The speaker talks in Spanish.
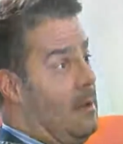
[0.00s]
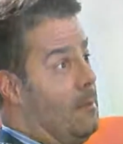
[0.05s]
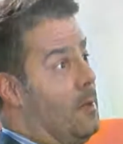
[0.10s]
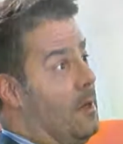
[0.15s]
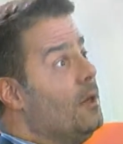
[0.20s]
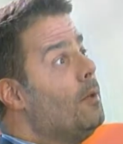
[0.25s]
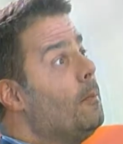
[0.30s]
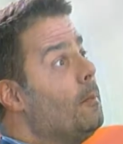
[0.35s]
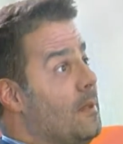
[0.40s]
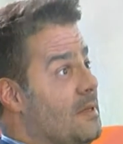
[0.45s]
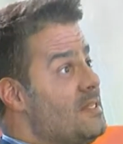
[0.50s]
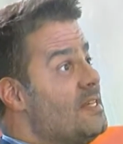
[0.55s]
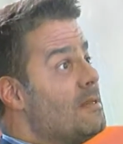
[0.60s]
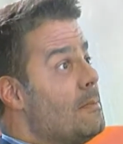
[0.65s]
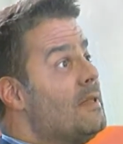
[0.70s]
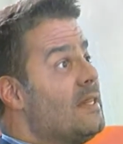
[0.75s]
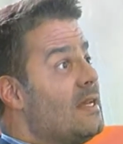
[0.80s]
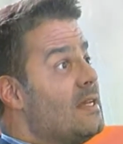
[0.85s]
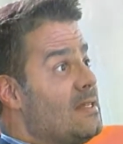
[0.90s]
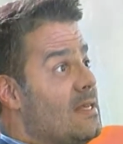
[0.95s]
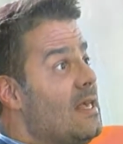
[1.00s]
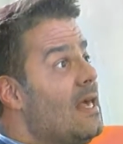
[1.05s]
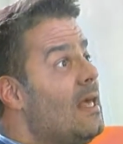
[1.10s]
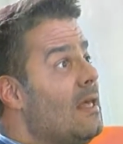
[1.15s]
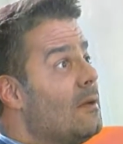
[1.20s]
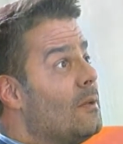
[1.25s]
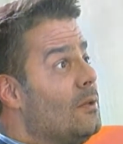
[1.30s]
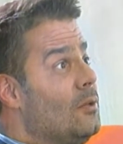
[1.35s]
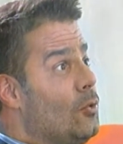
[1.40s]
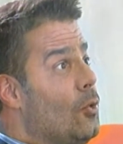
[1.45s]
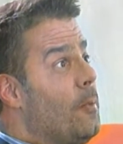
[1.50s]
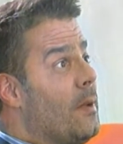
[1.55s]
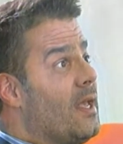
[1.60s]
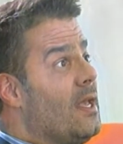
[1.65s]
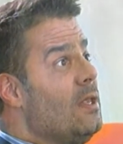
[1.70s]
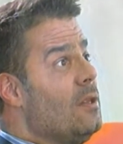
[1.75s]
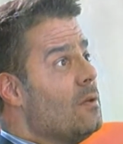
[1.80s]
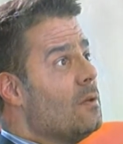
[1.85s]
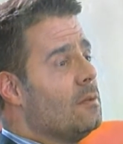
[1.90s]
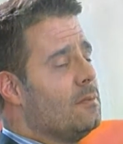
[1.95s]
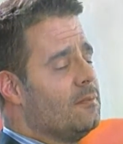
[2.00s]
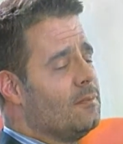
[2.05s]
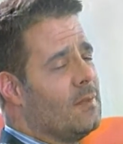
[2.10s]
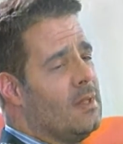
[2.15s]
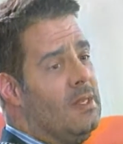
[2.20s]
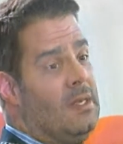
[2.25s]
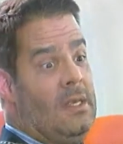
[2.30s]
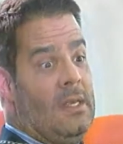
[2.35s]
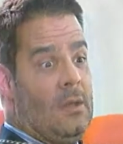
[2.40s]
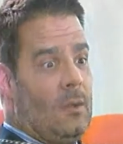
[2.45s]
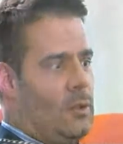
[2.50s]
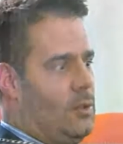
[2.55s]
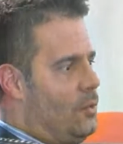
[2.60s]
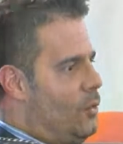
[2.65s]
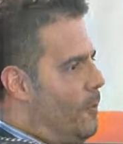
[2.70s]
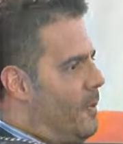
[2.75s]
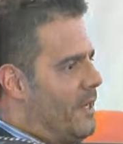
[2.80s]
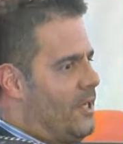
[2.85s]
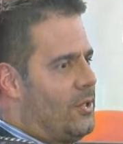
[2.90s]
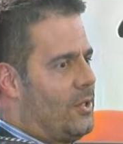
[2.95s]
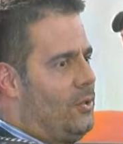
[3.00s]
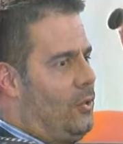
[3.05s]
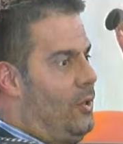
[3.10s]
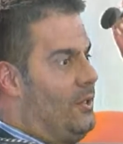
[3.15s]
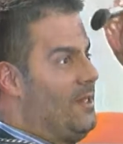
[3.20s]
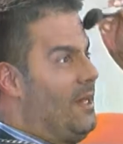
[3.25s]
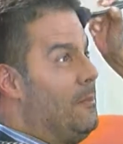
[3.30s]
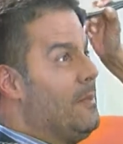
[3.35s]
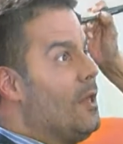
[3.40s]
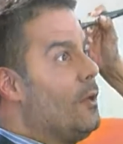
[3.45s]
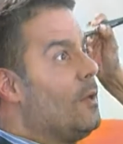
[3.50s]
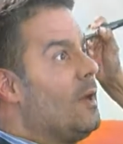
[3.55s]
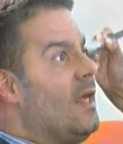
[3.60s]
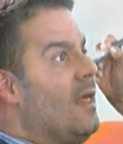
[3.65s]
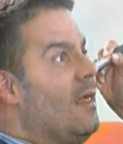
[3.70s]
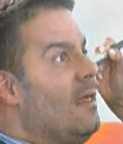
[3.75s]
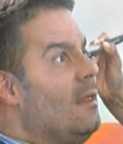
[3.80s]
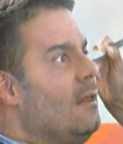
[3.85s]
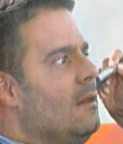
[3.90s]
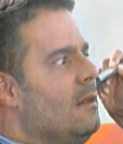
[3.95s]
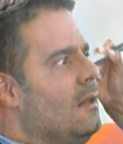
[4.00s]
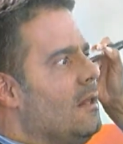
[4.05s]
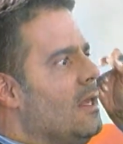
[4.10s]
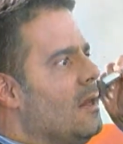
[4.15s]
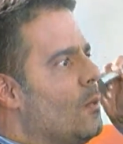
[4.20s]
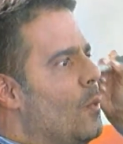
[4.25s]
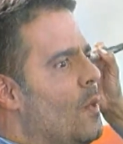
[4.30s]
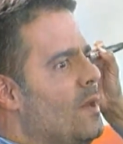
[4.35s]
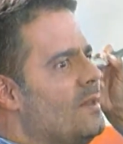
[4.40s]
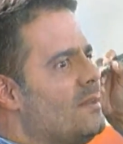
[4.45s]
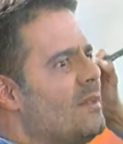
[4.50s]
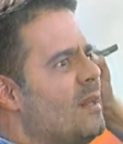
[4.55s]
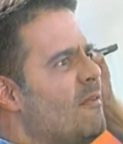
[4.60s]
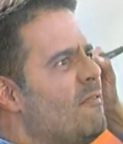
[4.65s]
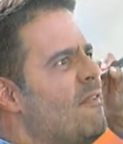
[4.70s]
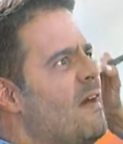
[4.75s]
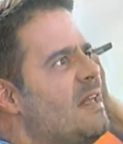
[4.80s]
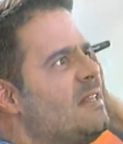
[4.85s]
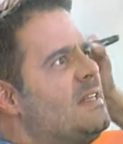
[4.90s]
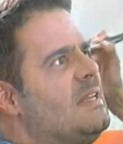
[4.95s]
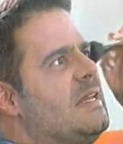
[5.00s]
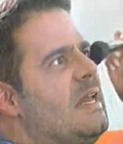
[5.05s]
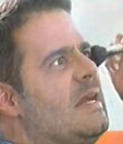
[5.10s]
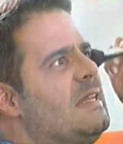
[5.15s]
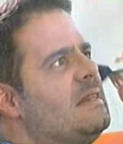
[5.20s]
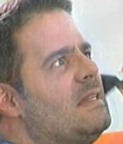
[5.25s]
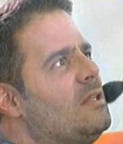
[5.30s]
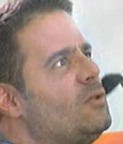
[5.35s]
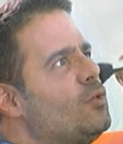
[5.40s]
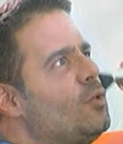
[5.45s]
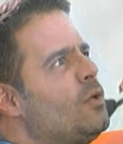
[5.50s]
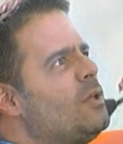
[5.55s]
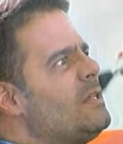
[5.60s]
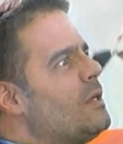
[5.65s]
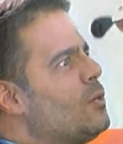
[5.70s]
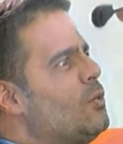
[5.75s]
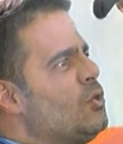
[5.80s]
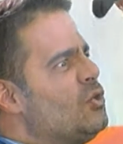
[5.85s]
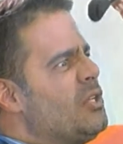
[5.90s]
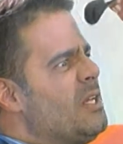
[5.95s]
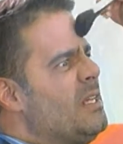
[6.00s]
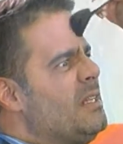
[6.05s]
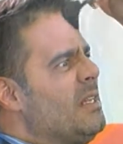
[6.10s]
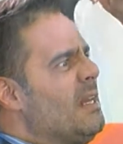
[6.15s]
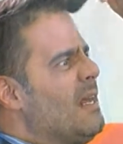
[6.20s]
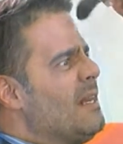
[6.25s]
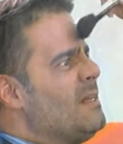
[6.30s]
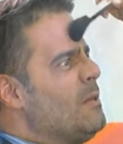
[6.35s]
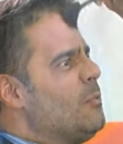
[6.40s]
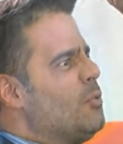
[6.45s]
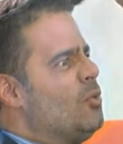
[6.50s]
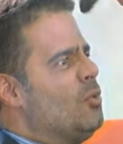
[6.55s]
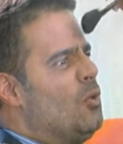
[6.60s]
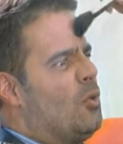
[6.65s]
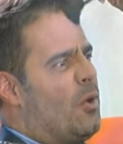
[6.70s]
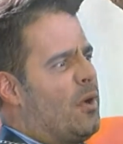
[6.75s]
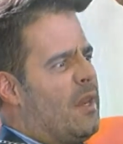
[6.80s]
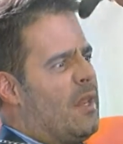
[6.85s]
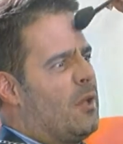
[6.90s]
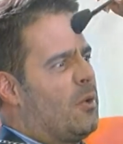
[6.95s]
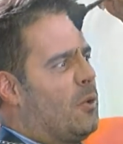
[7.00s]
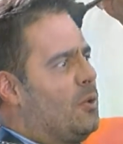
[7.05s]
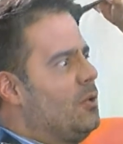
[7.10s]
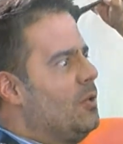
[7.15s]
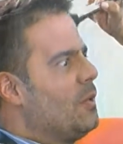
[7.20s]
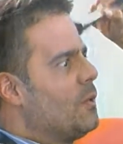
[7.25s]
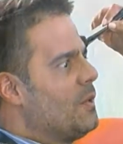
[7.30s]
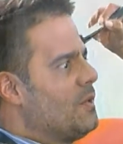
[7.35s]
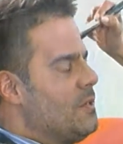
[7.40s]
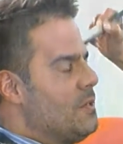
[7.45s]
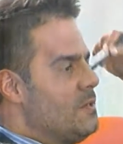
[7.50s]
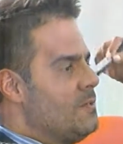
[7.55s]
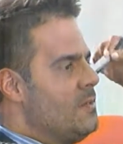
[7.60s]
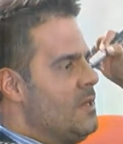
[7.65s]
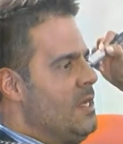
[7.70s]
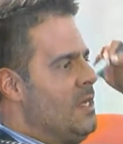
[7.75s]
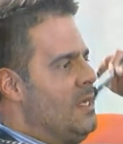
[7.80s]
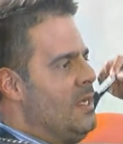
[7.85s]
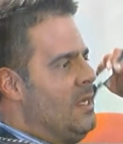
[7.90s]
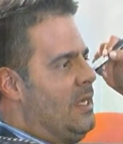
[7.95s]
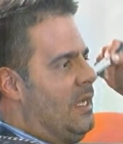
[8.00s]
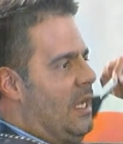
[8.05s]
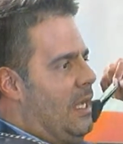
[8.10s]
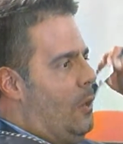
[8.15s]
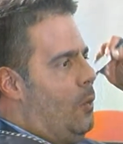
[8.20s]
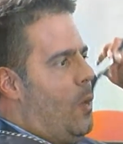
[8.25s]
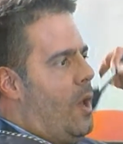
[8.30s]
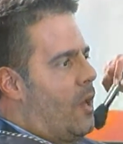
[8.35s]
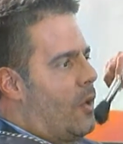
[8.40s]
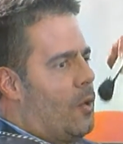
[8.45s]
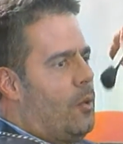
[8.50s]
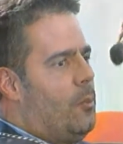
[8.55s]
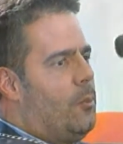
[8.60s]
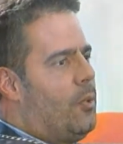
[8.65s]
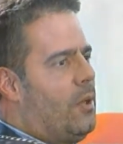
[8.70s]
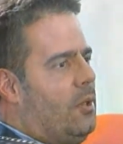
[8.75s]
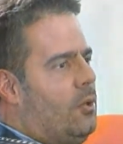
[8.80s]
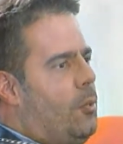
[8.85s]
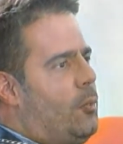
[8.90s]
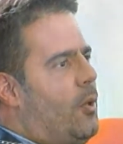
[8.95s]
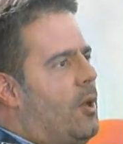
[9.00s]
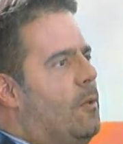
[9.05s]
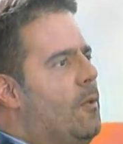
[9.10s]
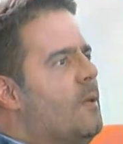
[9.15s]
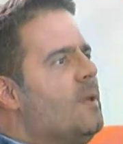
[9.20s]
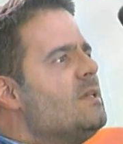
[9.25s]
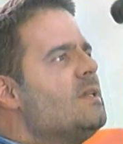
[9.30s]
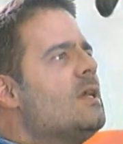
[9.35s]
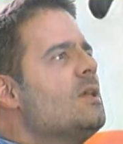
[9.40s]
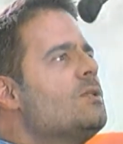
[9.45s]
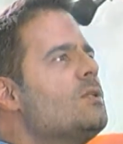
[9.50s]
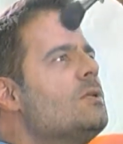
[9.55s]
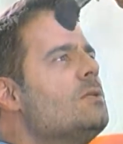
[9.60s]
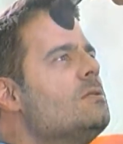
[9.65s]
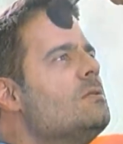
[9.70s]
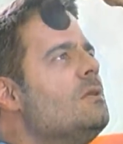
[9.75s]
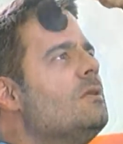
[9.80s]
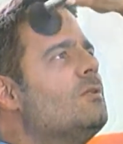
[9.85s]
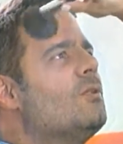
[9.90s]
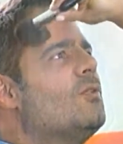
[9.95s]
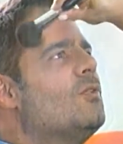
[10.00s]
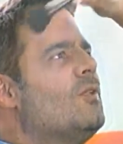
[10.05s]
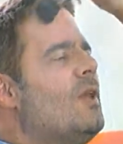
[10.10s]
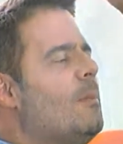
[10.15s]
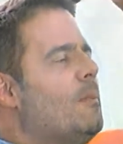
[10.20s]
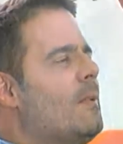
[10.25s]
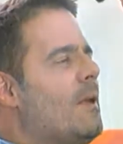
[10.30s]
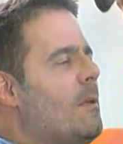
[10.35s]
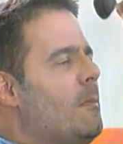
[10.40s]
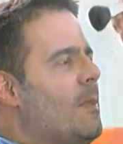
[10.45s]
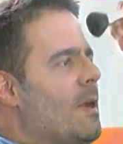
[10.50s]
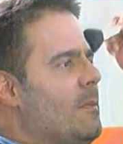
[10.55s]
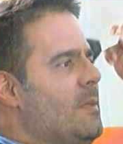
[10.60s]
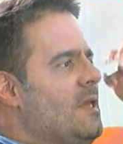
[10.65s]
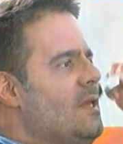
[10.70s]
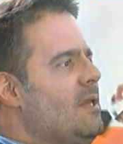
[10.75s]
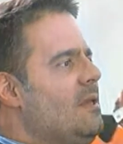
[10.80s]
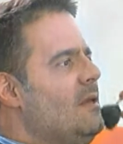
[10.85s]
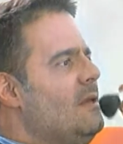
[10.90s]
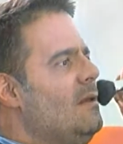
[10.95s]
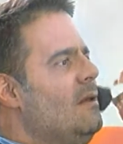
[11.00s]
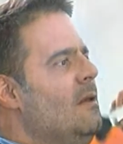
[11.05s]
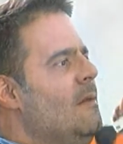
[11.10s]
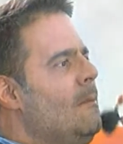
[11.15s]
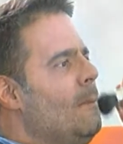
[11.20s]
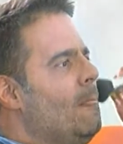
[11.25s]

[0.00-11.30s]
bueno, precisamente en esa edad, cuando uno es pequeño. Cuando uno es pequeño que no le tiene miedo nada y encuentra fascinante toda esa cosa de tirarse por unos riscos y una cuestión y luego pues no puedes vivir sin eso. Entonces para, para mí